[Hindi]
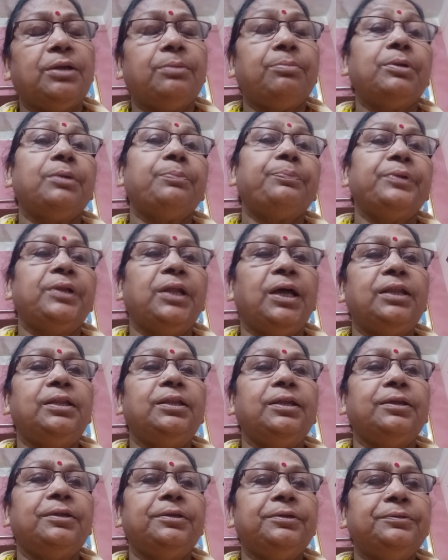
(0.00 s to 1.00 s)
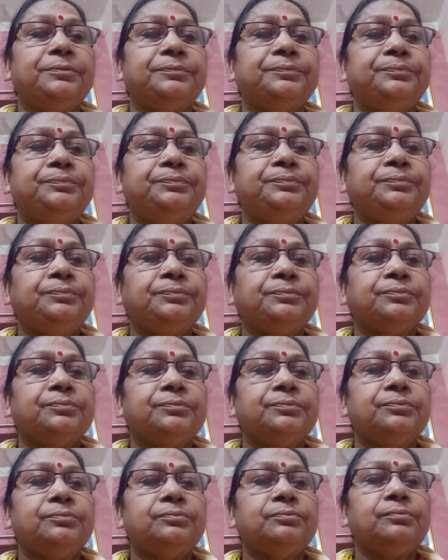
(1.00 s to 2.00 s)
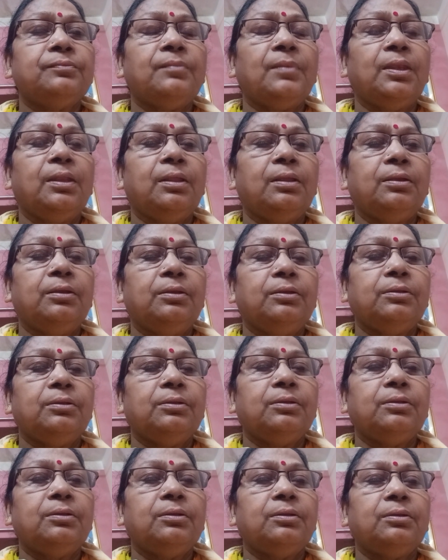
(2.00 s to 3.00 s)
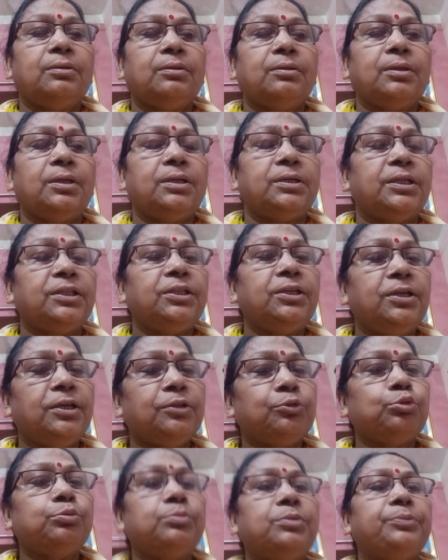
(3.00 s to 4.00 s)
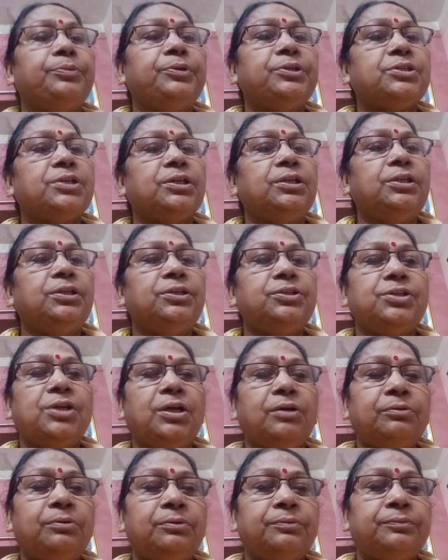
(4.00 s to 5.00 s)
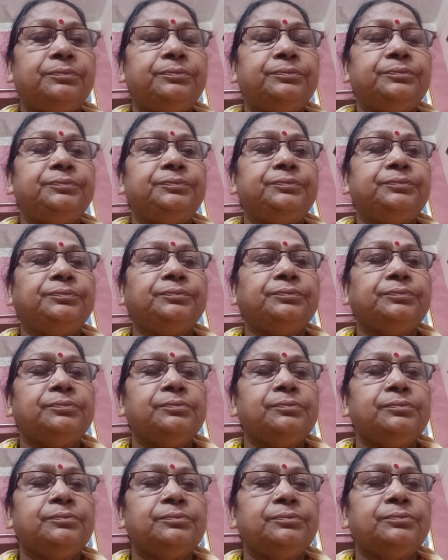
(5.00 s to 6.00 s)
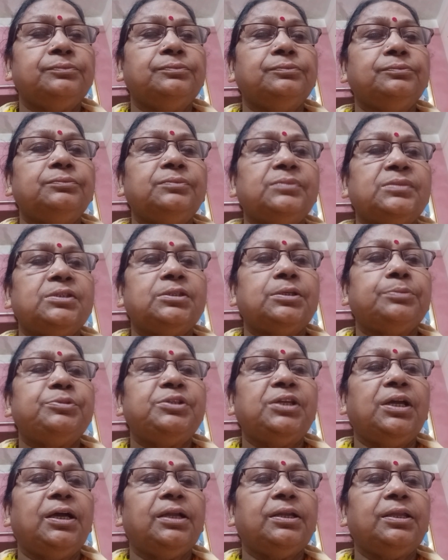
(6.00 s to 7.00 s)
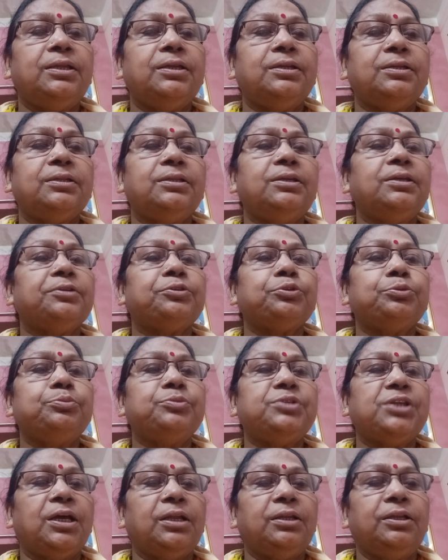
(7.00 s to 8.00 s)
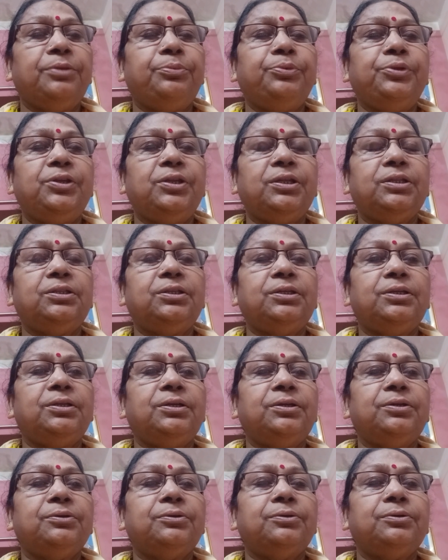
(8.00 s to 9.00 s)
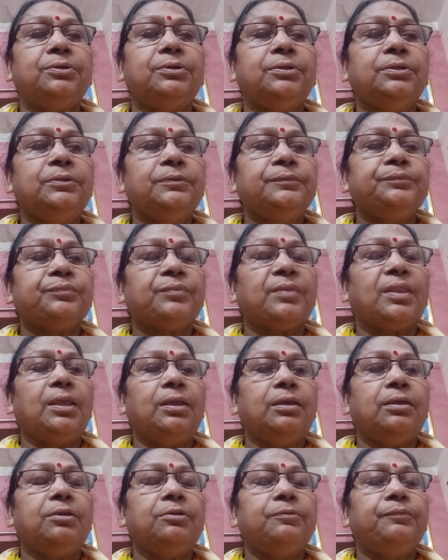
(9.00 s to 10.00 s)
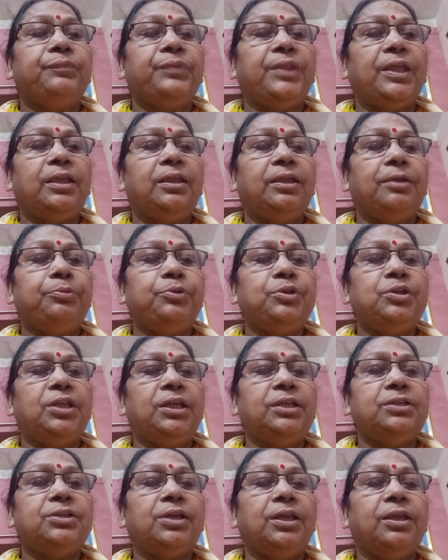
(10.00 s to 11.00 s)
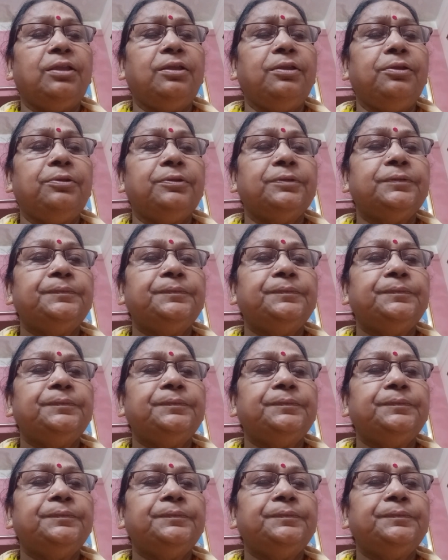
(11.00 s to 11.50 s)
हम अपना लेंगे हम्म? राधिका तुम अभी चली जाओ हम्म? जब जा रही है राधिका तुम जाने भी नहीं दे रहे हो कि नहीं अभी नहीं जाएगी